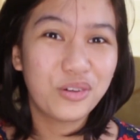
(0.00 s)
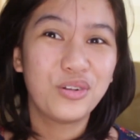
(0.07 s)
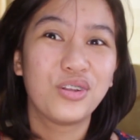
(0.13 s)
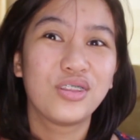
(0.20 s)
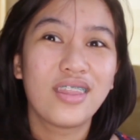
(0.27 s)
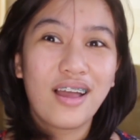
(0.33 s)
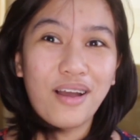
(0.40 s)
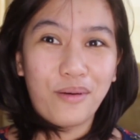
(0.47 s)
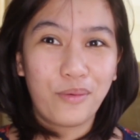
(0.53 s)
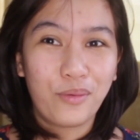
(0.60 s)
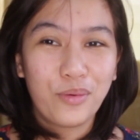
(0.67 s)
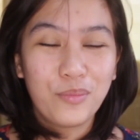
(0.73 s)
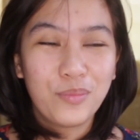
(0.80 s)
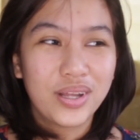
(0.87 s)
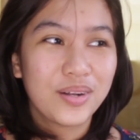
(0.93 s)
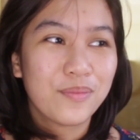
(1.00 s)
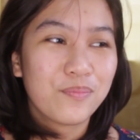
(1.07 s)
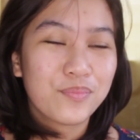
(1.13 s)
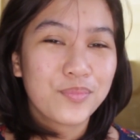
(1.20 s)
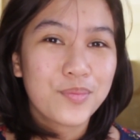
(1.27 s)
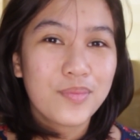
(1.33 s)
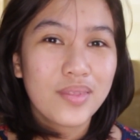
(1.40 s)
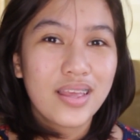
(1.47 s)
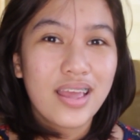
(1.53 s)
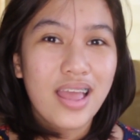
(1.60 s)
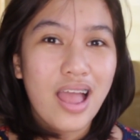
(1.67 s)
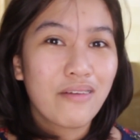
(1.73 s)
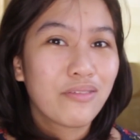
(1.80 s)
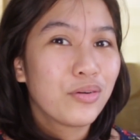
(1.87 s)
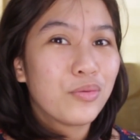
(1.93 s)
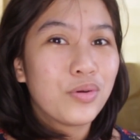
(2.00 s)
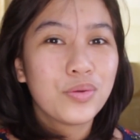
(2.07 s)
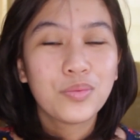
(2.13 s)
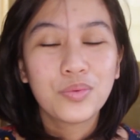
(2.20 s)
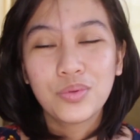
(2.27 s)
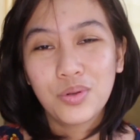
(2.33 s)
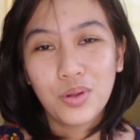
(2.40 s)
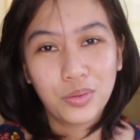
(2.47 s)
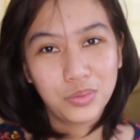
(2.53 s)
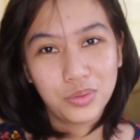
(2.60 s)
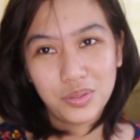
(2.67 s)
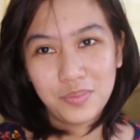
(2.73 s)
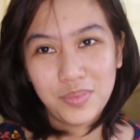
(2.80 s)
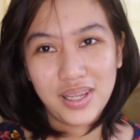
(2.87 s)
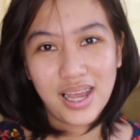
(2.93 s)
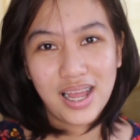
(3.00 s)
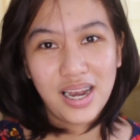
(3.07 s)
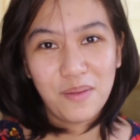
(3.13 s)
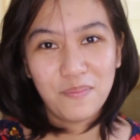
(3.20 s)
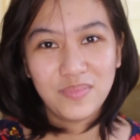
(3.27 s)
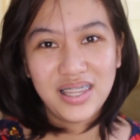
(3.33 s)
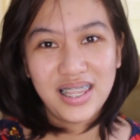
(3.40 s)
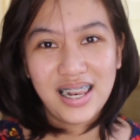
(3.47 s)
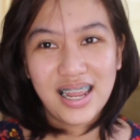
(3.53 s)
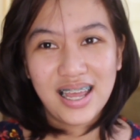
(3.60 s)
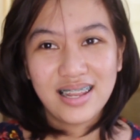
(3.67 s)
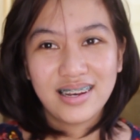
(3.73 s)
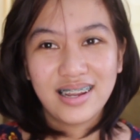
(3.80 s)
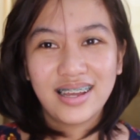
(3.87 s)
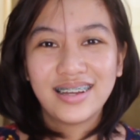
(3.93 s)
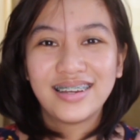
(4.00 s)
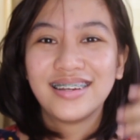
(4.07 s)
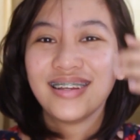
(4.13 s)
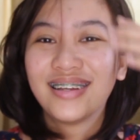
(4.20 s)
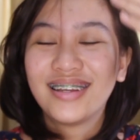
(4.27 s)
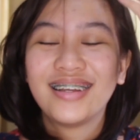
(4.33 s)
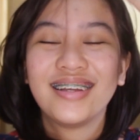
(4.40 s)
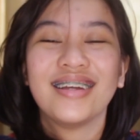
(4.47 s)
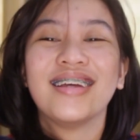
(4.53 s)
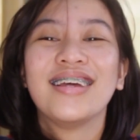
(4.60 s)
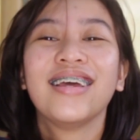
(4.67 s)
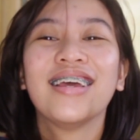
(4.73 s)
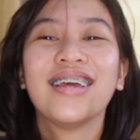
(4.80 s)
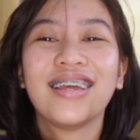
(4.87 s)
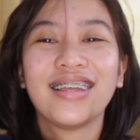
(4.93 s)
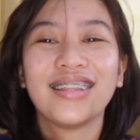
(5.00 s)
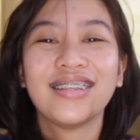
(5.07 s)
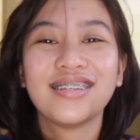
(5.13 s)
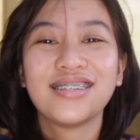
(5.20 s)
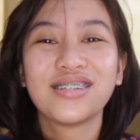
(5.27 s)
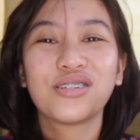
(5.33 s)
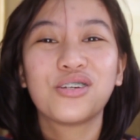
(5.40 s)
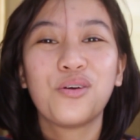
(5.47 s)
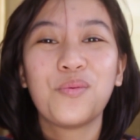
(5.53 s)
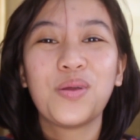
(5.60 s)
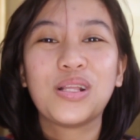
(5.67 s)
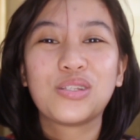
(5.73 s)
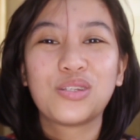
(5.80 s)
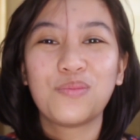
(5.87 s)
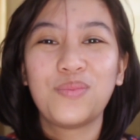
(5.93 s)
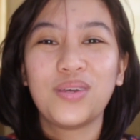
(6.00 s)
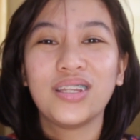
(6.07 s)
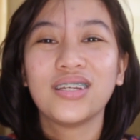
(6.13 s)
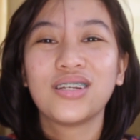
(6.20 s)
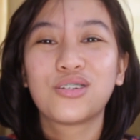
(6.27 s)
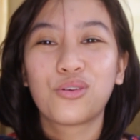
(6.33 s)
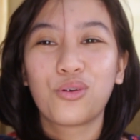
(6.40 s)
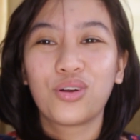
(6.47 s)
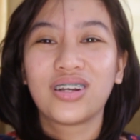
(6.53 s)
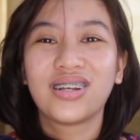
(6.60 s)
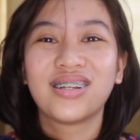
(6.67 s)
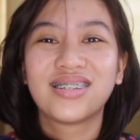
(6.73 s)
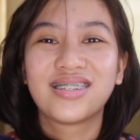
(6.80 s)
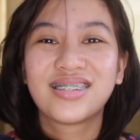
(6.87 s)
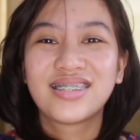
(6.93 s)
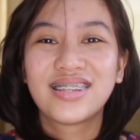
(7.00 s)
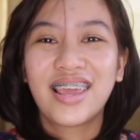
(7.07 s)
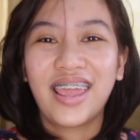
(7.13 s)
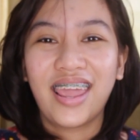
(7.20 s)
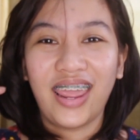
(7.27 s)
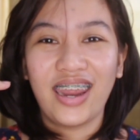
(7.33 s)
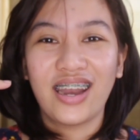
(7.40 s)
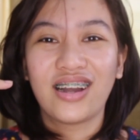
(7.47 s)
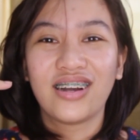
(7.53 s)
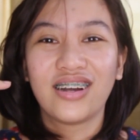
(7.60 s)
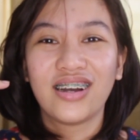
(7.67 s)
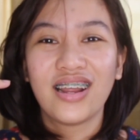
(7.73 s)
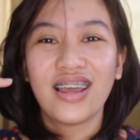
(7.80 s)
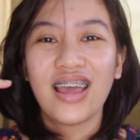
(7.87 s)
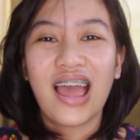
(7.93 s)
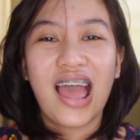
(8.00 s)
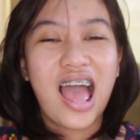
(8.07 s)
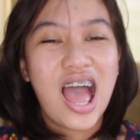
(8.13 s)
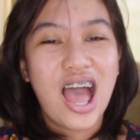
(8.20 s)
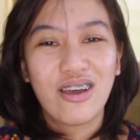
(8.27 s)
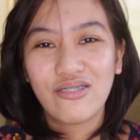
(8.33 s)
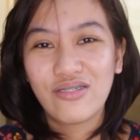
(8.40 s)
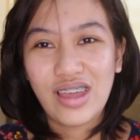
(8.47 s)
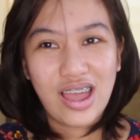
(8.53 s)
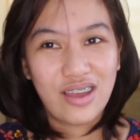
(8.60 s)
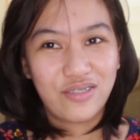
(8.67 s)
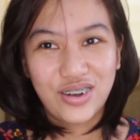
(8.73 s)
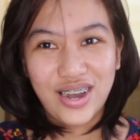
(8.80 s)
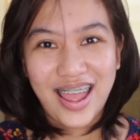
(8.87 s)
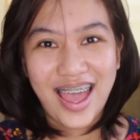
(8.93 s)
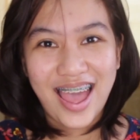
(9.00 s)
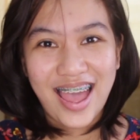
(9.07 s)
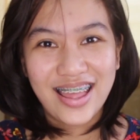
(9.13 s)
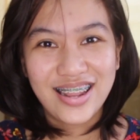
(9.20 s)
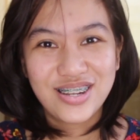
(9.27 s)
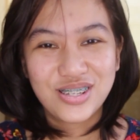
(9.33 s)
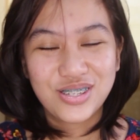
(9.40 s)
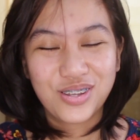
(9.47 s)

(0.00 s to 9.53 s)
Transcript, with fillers: Kulot ako, but everyone who knows me, alam nila na this is going to be the shortest hair I've ever had.